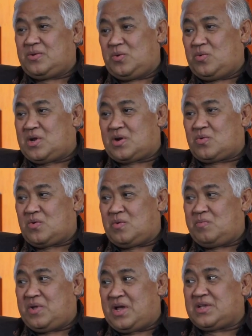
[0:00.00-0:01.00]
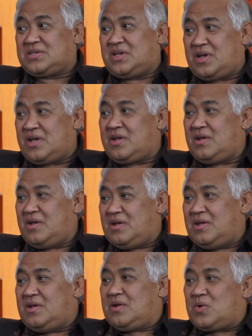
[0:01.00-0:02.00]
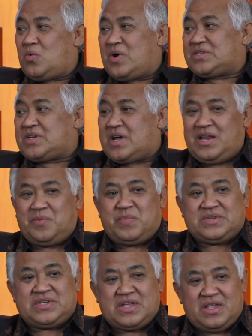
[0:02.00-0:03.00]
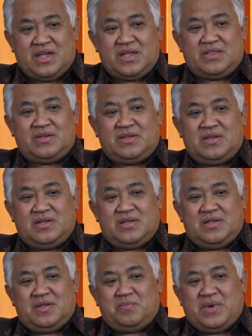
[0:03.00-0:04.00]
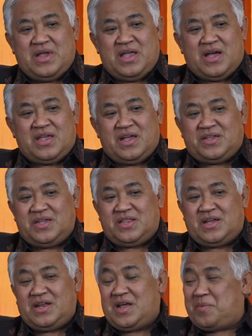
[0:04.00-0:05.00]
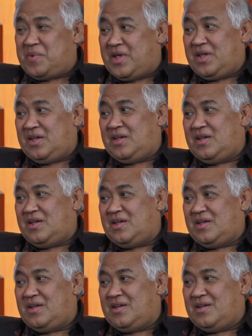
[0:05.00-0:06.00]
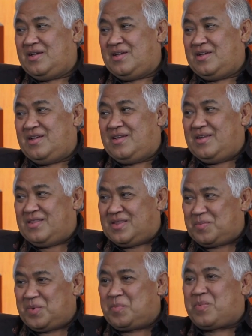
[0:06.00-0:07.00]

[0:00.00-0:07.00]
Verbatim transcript: itu luar biasa ya. Kuat sekali pesannya itu. Banyak yang cinta damai, tapi perang masih tapi